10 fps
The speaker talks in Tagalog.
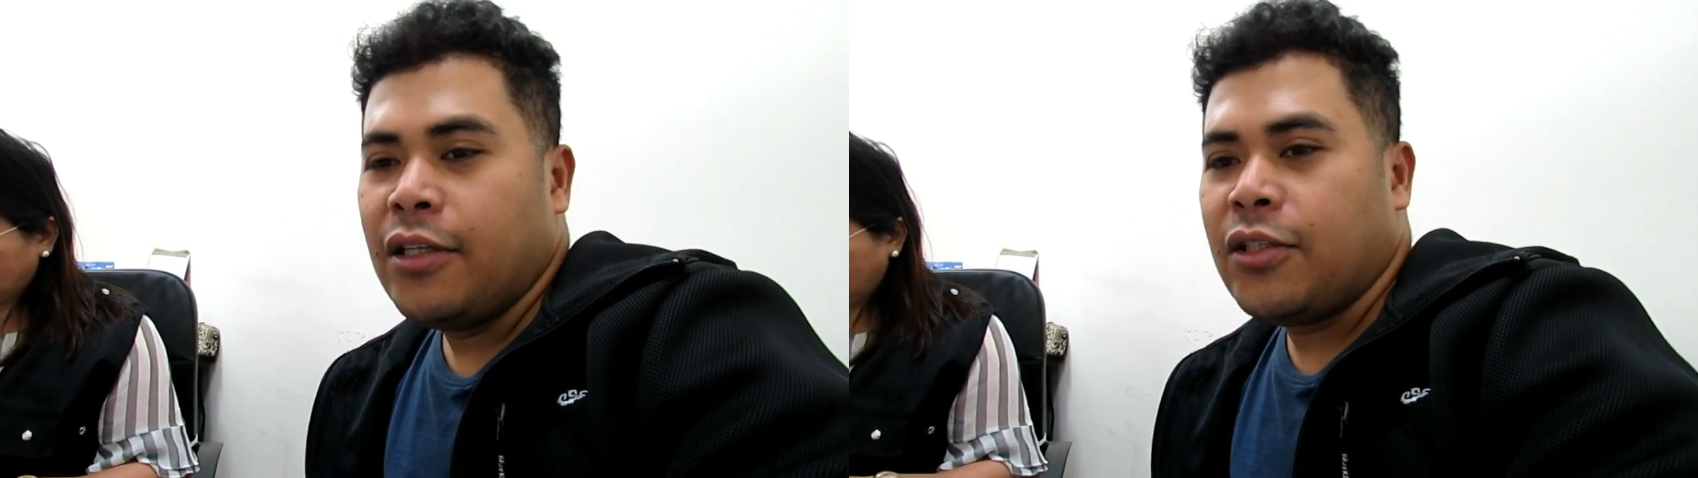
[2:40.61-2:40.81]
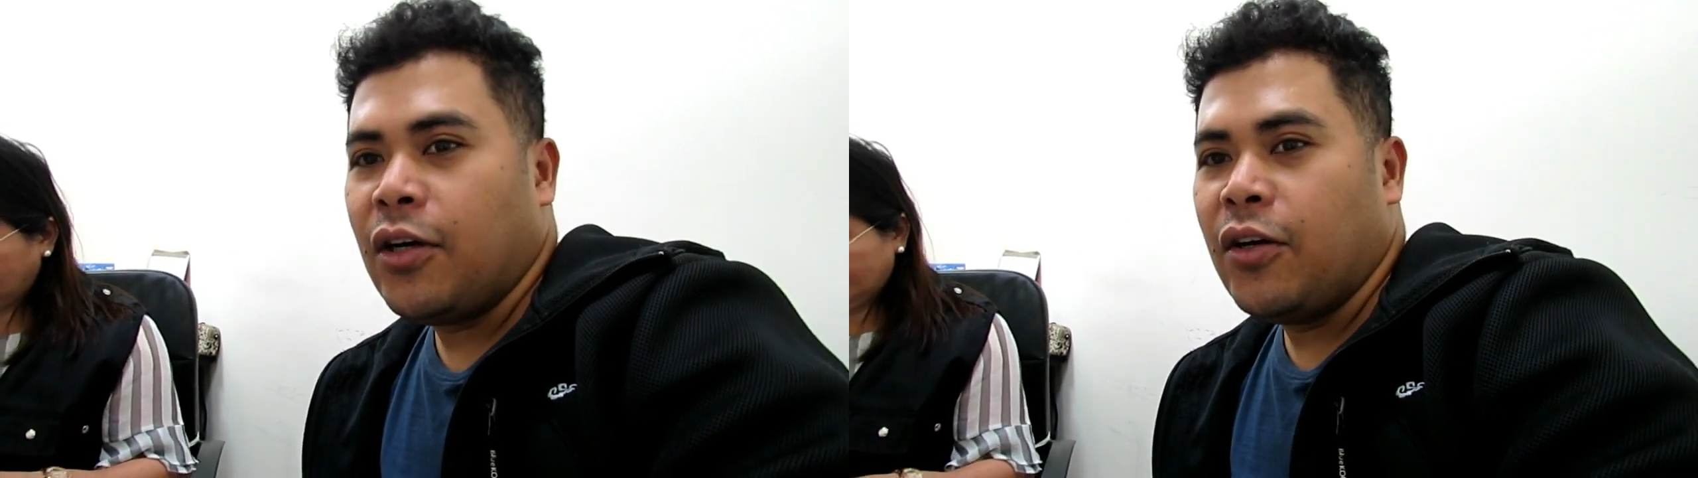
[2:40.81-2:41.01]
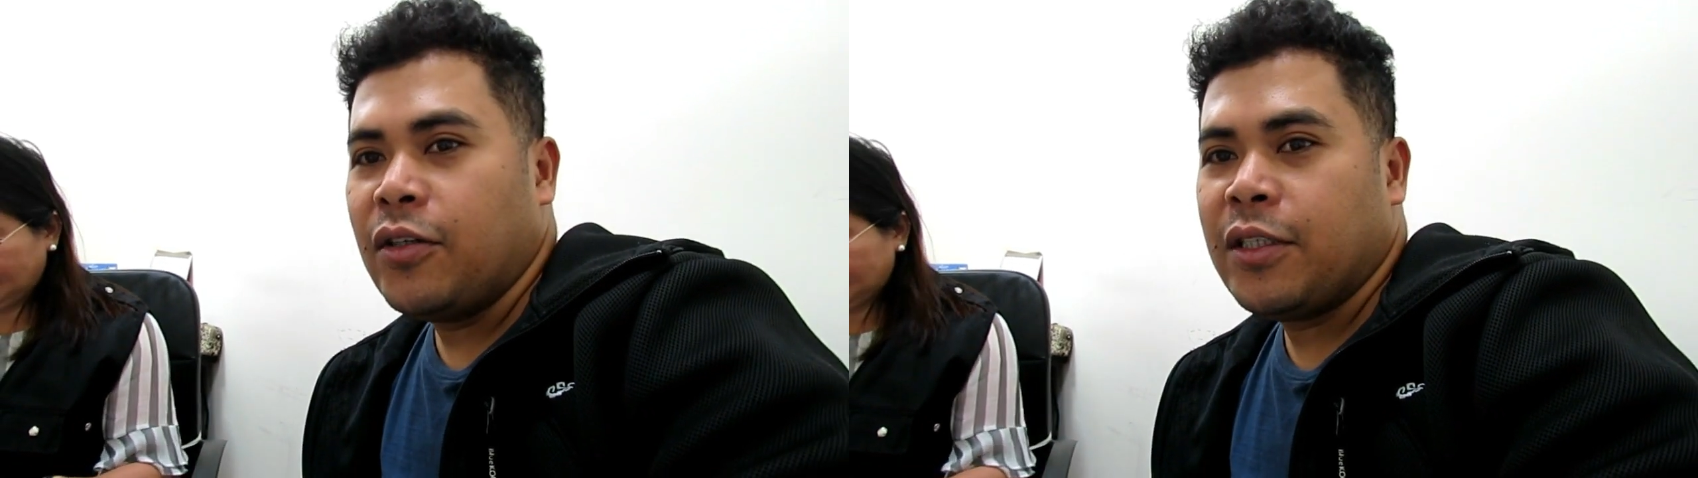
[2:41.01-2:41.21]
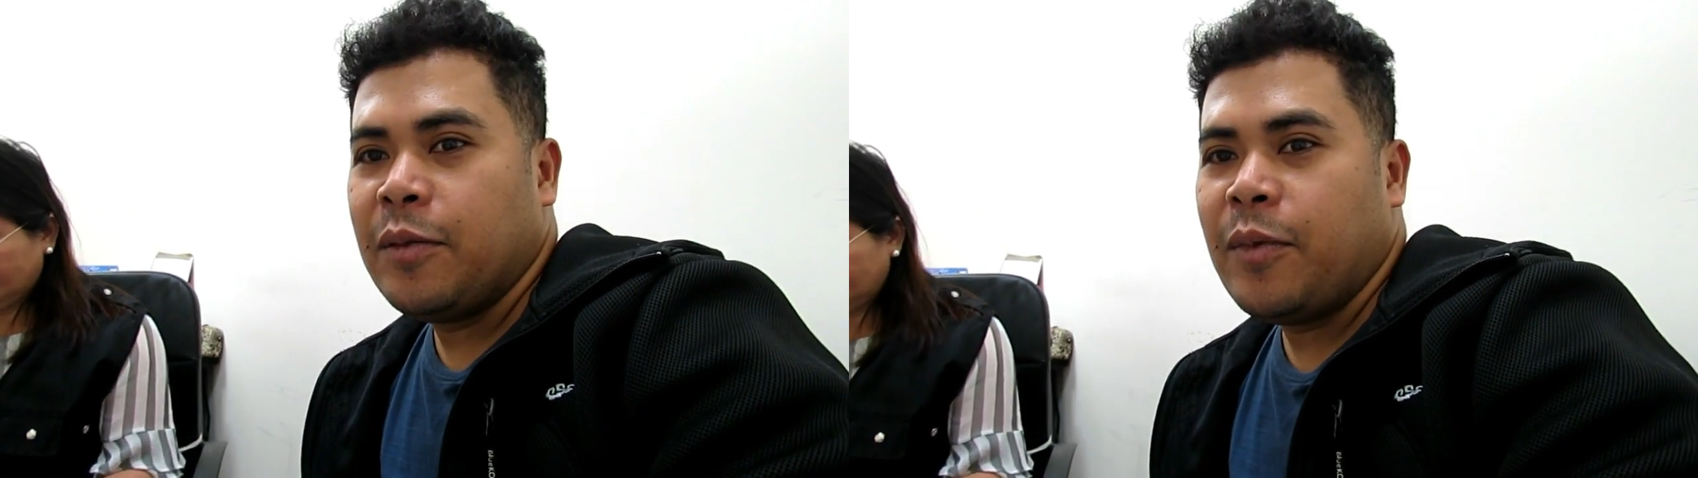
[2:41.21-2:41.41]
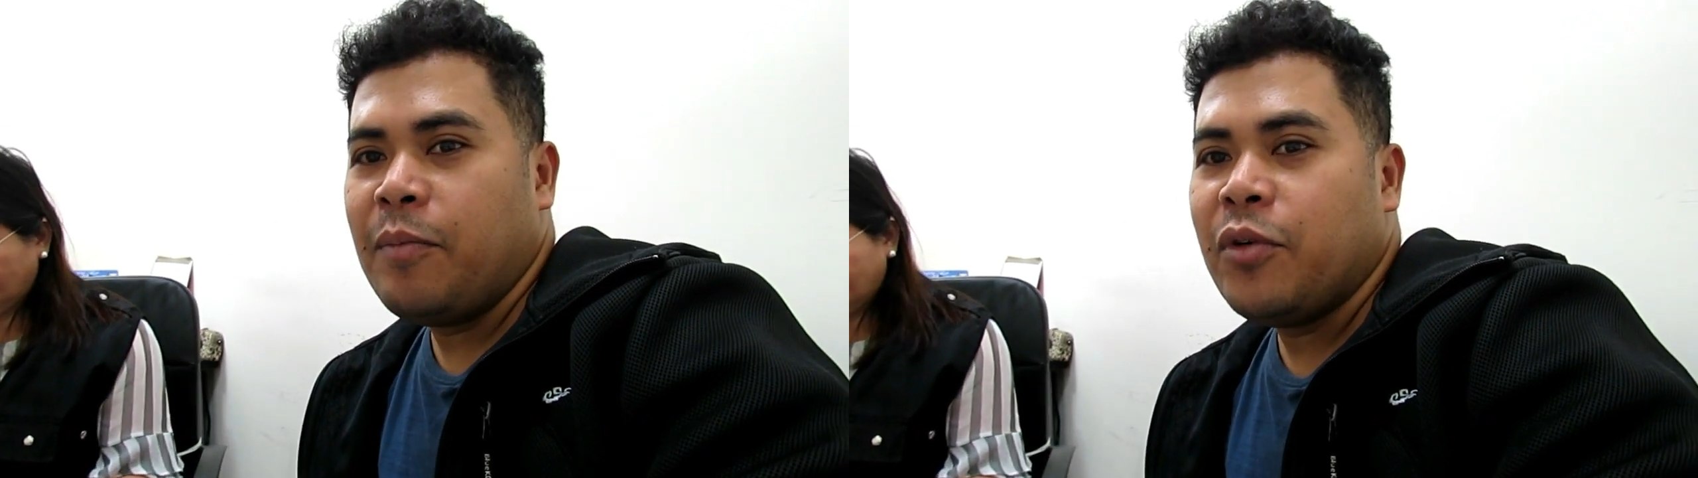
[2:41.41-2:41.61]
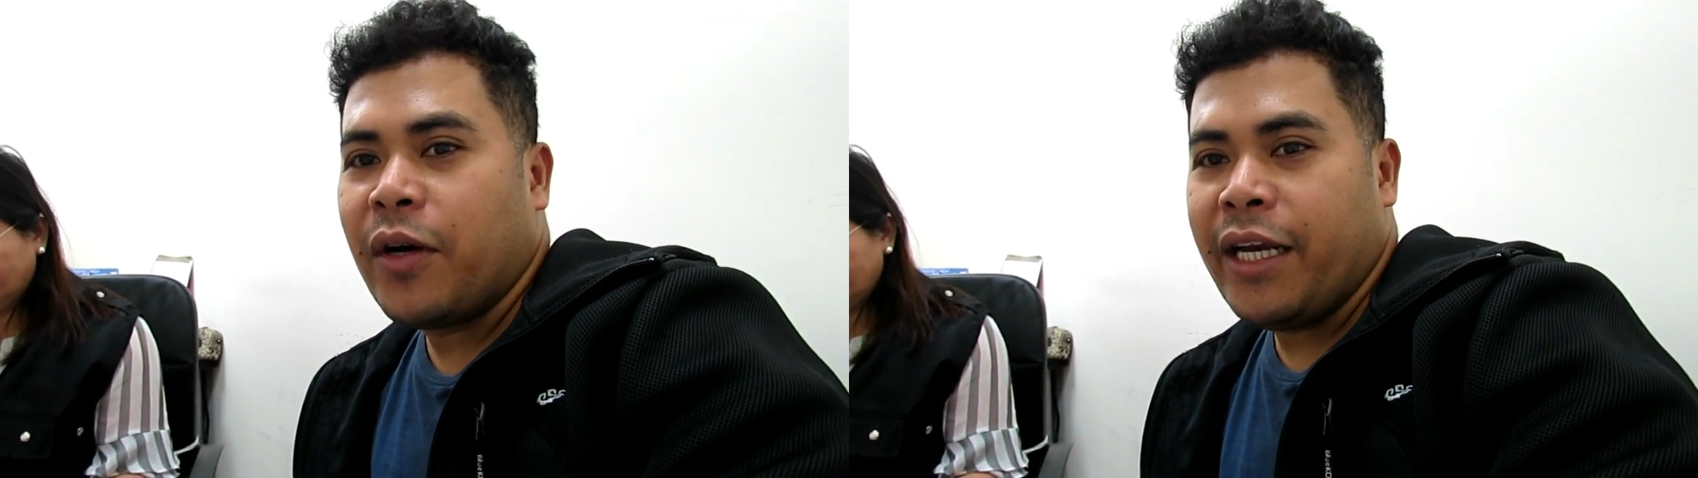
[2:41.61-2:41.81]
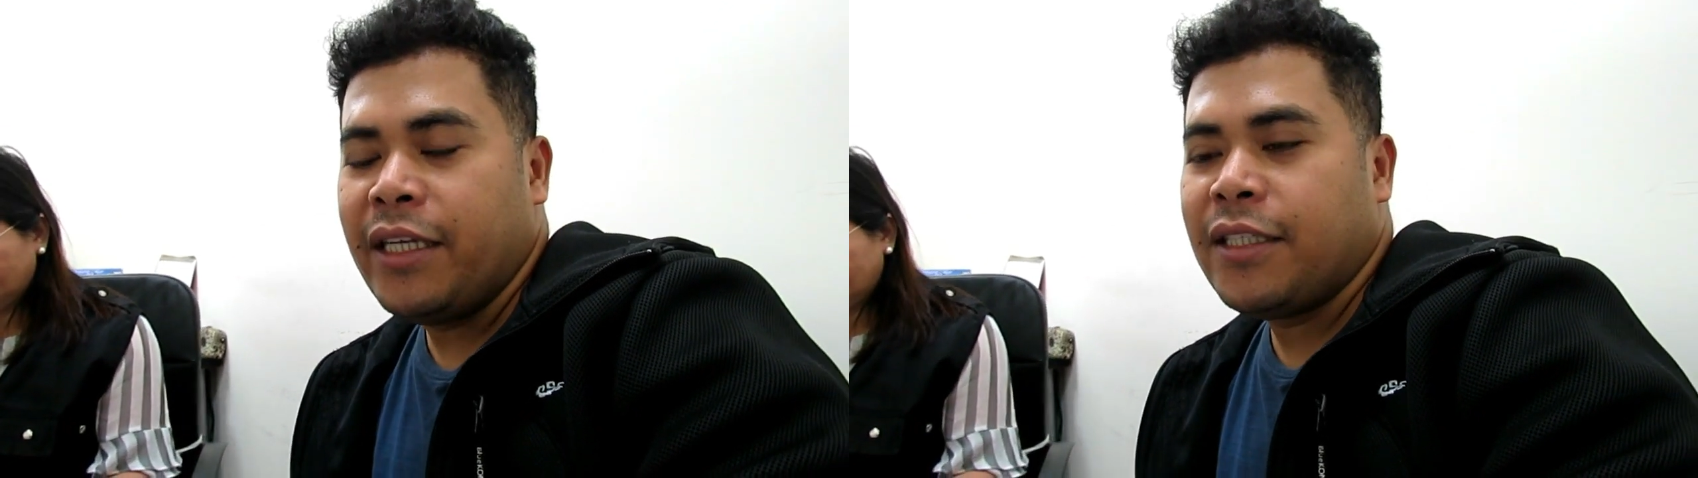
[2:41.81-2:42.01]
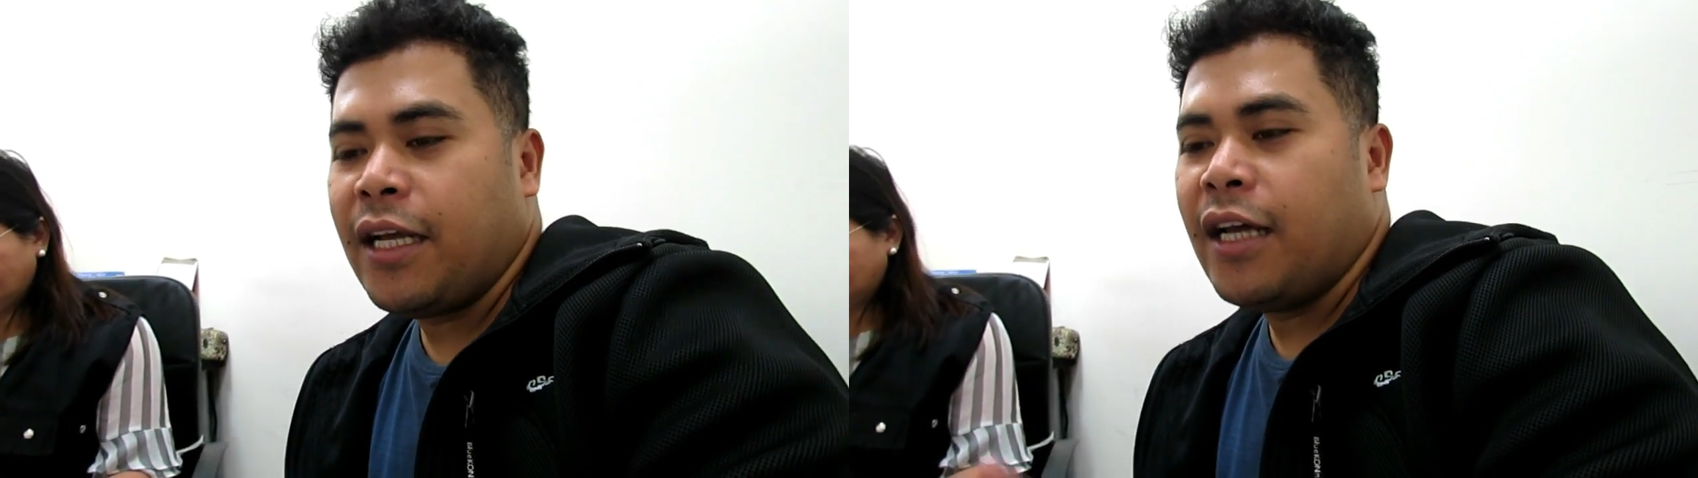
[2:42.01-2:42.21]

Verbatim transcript: So, si Ma'am Grace,